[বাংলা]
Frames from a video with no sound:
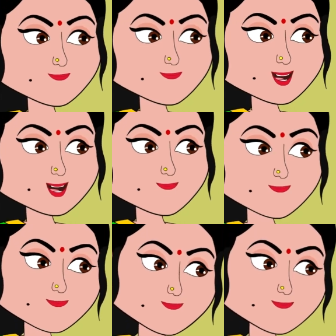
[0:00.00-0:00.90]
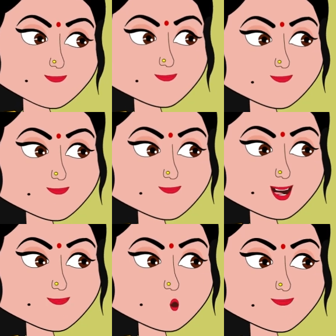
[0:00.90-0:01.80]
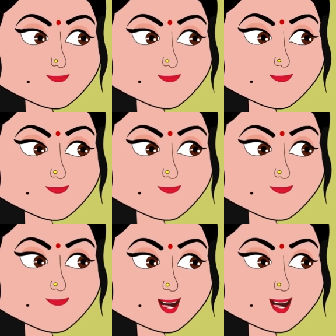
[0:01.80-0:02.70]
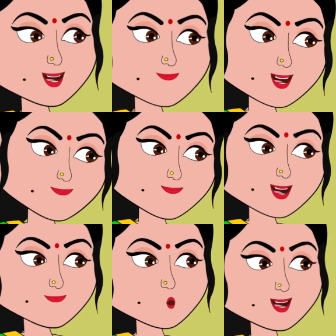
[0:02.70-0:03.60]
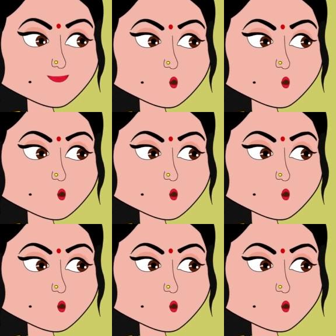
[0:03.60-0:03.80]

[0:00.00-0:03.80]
কি সিরিয়াল মা এই ছোট